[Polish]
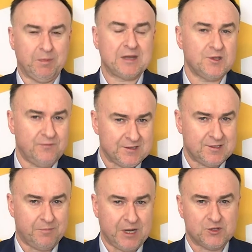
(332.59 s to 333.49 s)
Bardzo Was
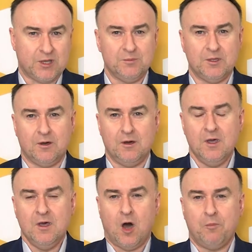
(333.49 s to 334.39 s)
zapraszam do
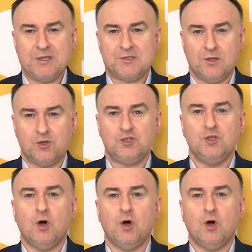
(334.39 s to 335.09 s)
obecności,